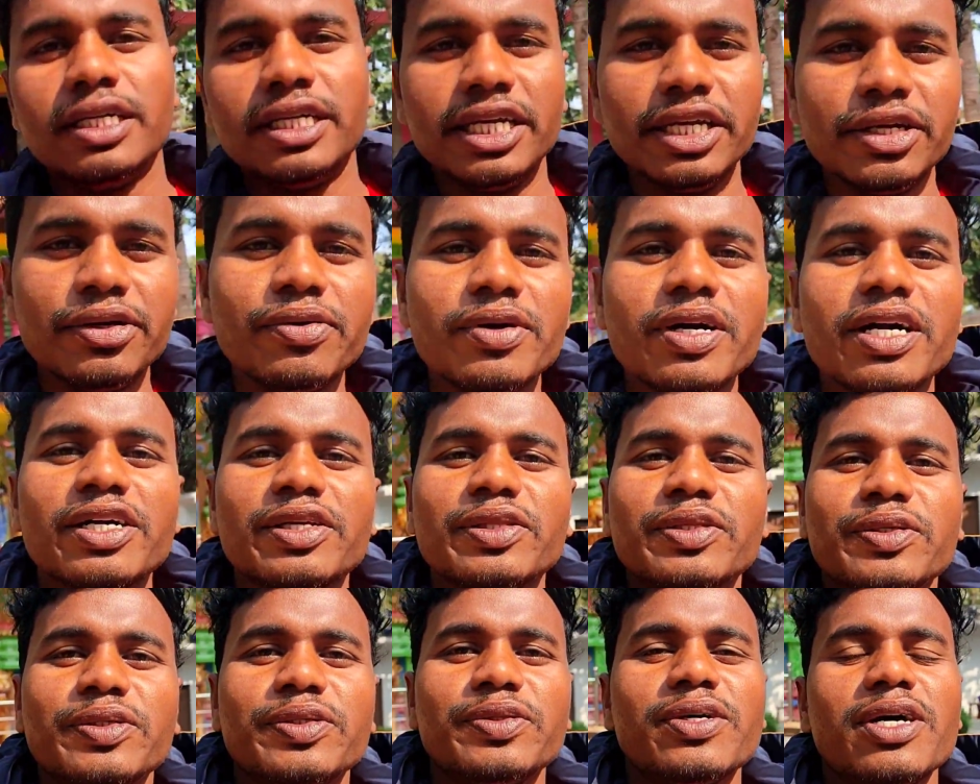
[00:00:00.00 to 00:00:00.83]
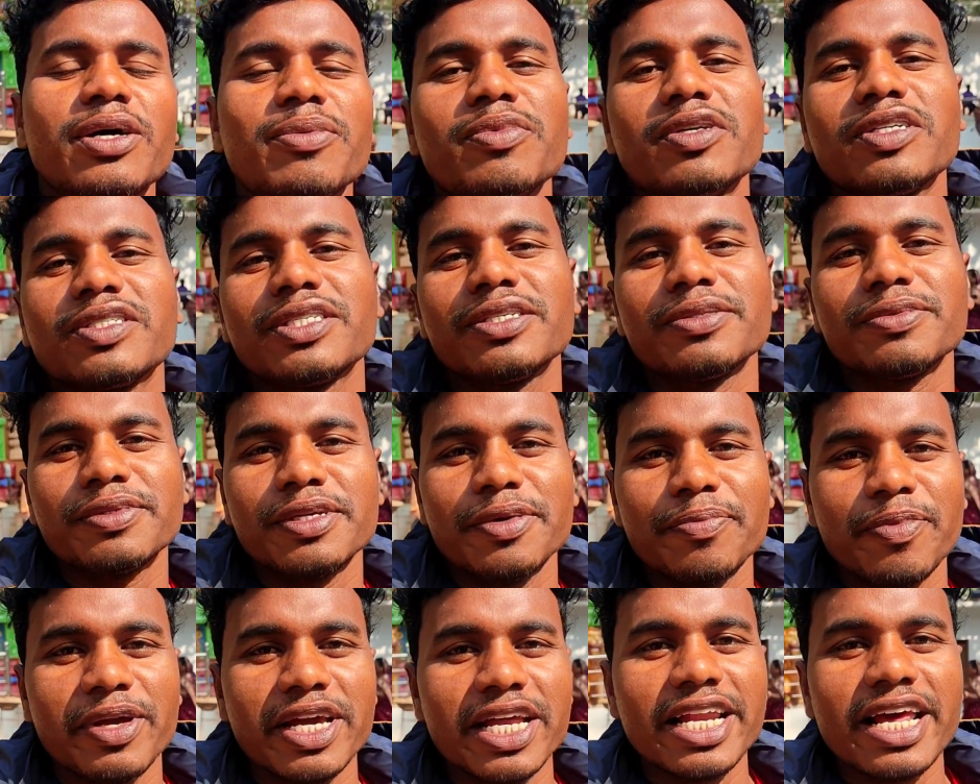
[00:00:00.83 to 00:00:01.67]
ठीक हुआ कि दोस्तों हम लोग
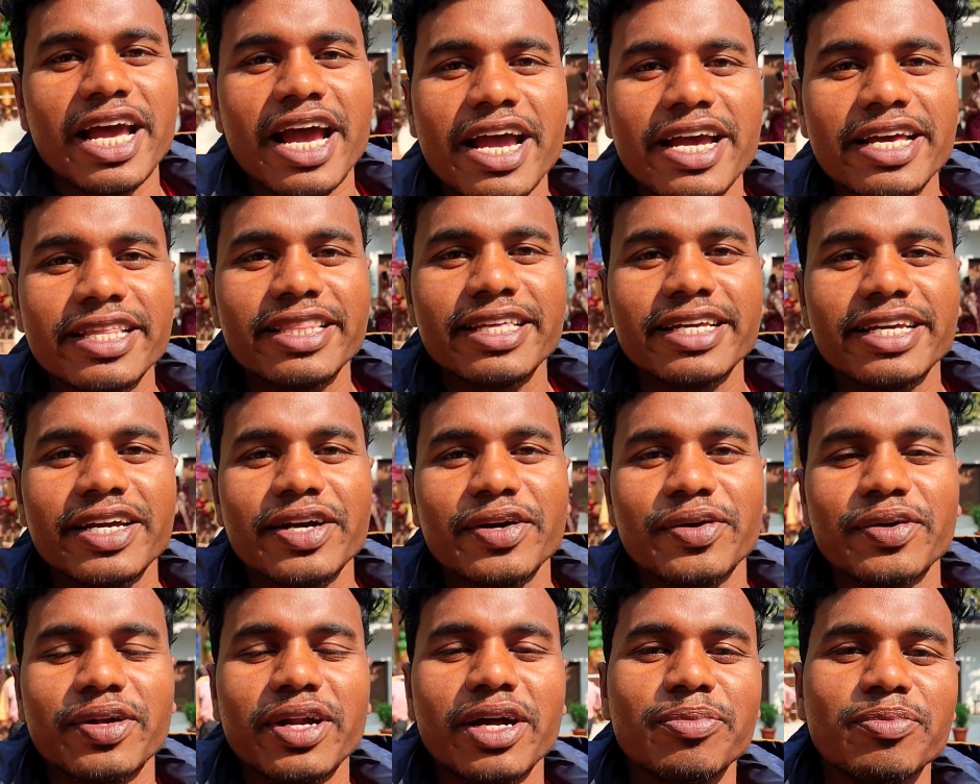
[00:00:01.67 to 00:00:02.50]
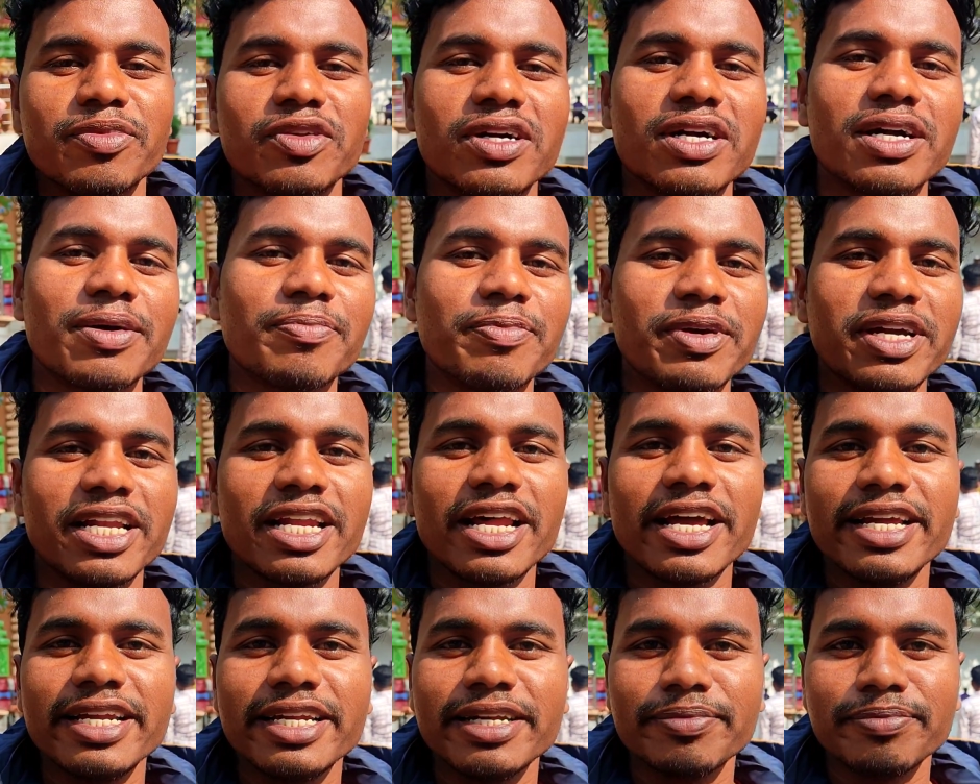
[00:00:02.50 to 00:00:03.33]
सबसे पहले आए थे और हम लोग का
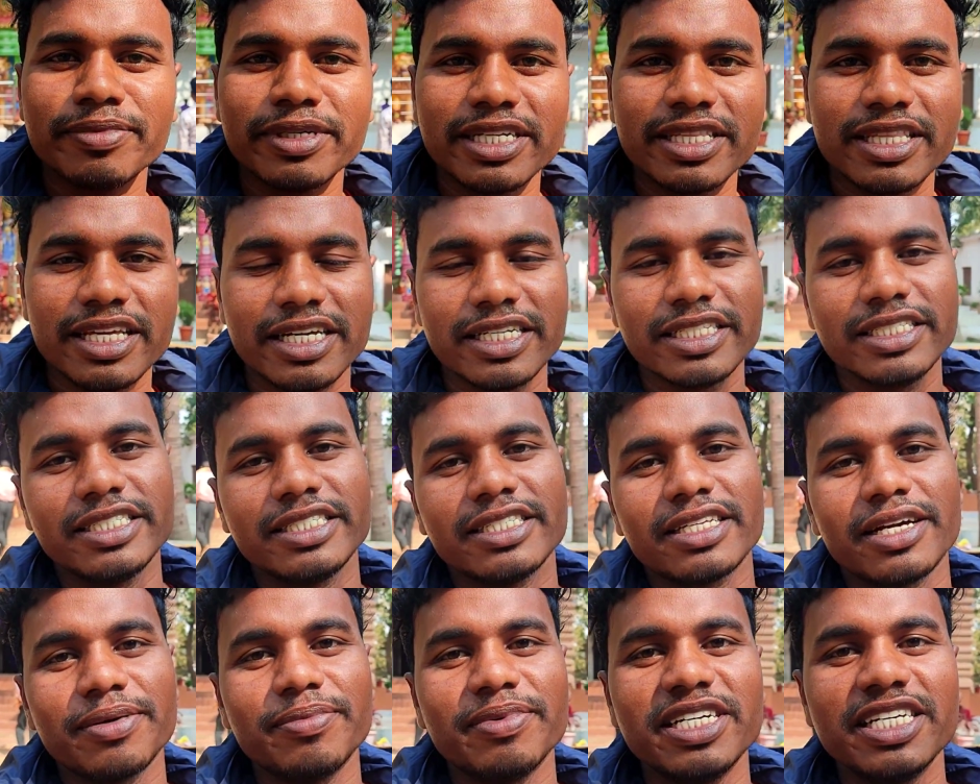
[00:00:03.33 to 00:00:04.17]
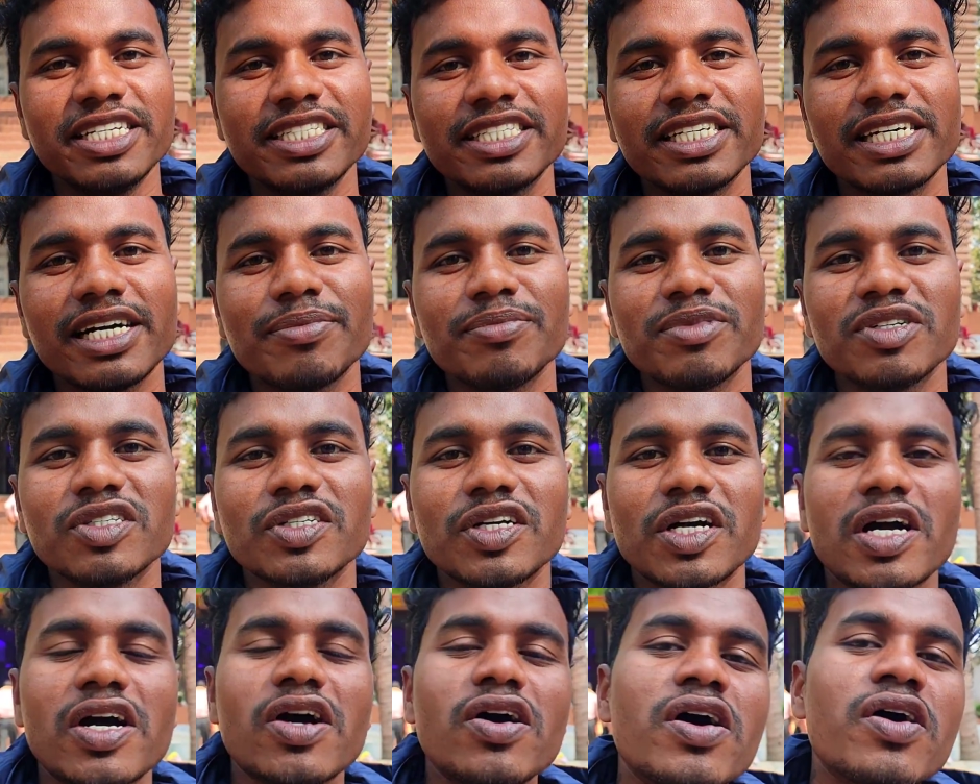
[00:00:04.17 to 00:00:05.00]
पहला ही नंबर था जिसका वजह से हम लोग
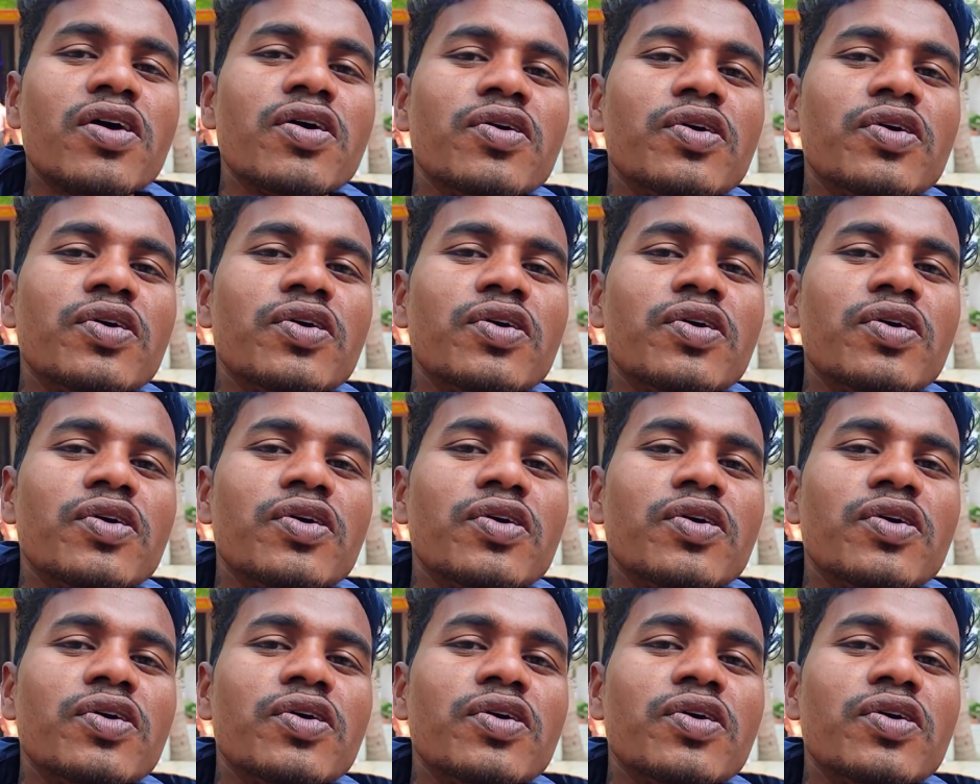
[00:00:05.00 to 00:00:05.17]
का